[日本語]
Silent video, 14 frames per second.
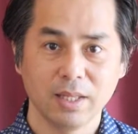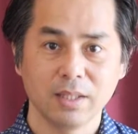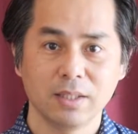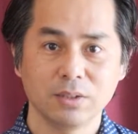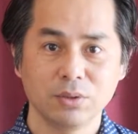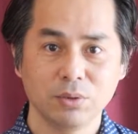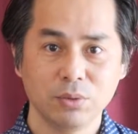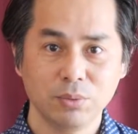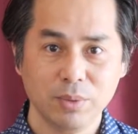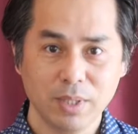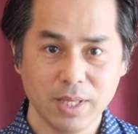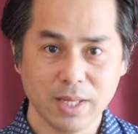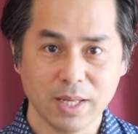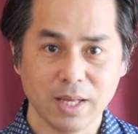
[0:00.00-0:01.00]
でその上
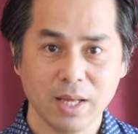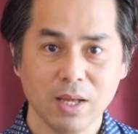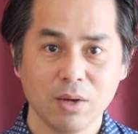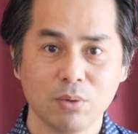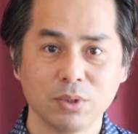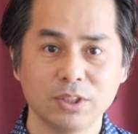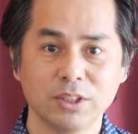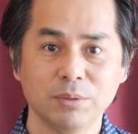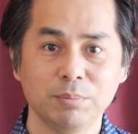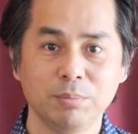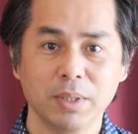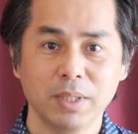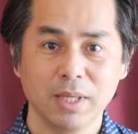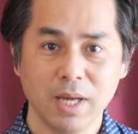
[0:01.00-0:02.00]
でこの心
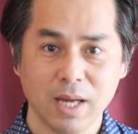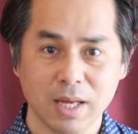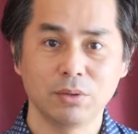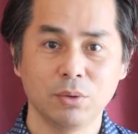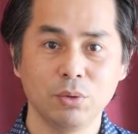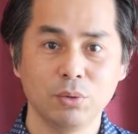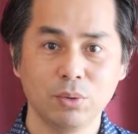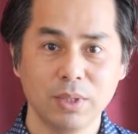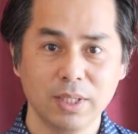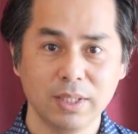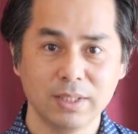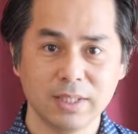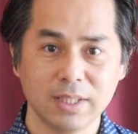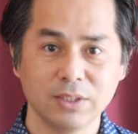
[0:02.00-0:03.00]
配がどのくら
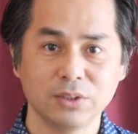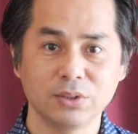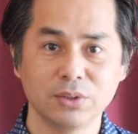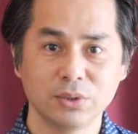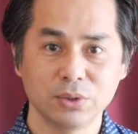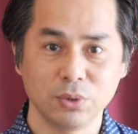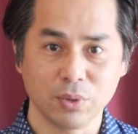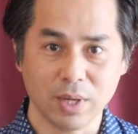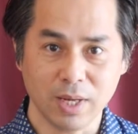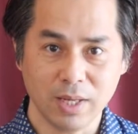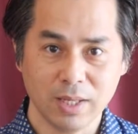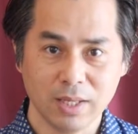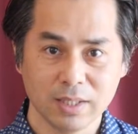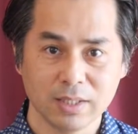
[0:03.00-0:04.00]
い的中するの
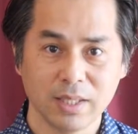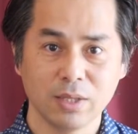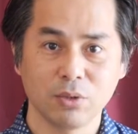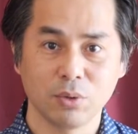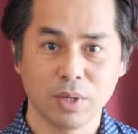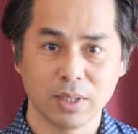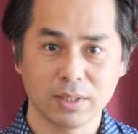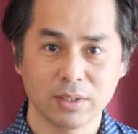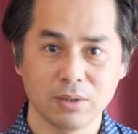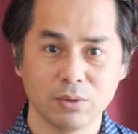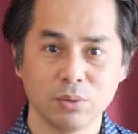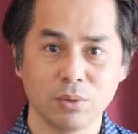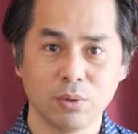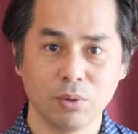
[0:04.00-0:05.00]
かなるのかってい
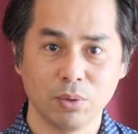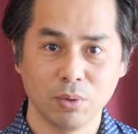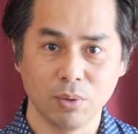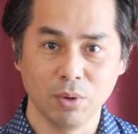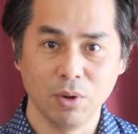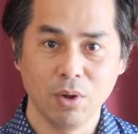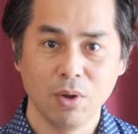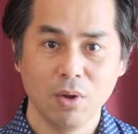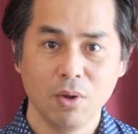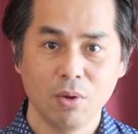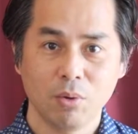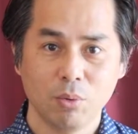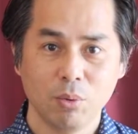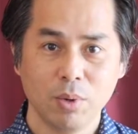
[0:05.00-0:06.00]
うところを
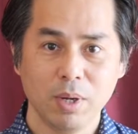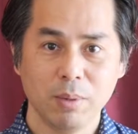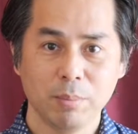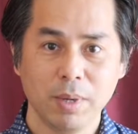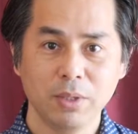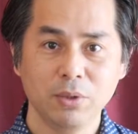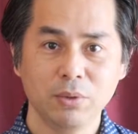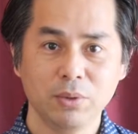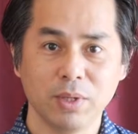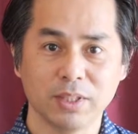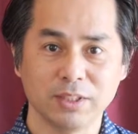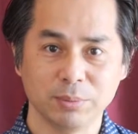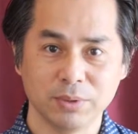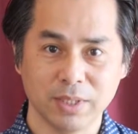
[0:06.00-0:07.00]
ここは場合によっては
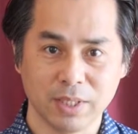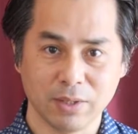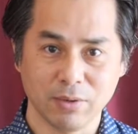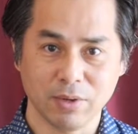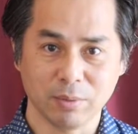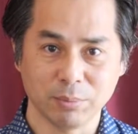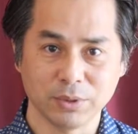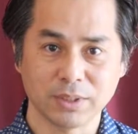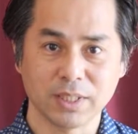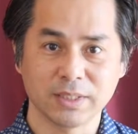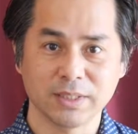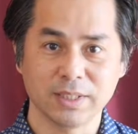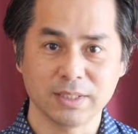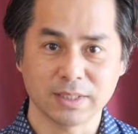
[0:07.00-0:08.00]
自分だけでは難
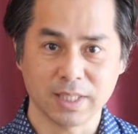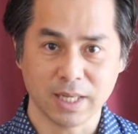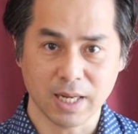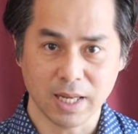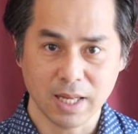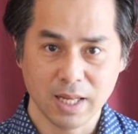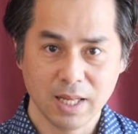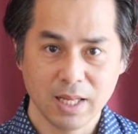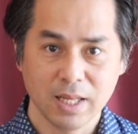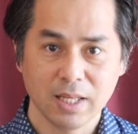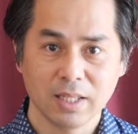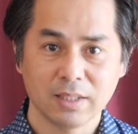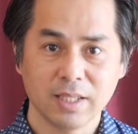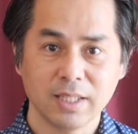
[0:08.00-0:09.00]
しいですから
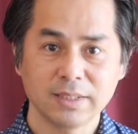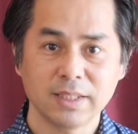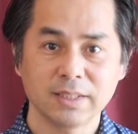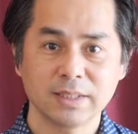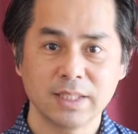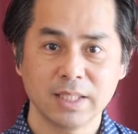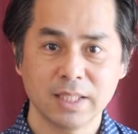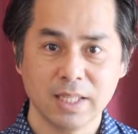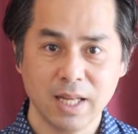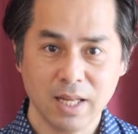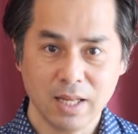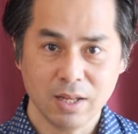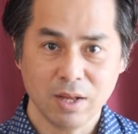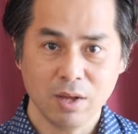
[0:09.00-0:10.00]
第三者的な
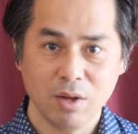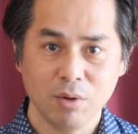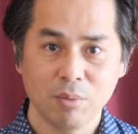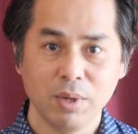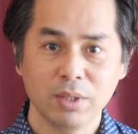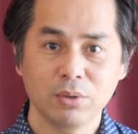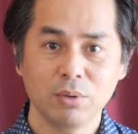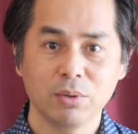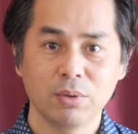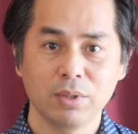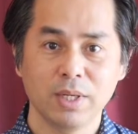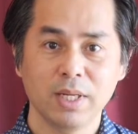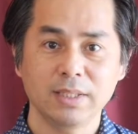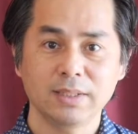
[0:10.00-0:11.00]
割と
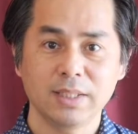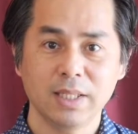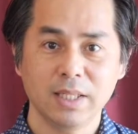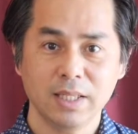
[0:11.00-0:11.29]
冷静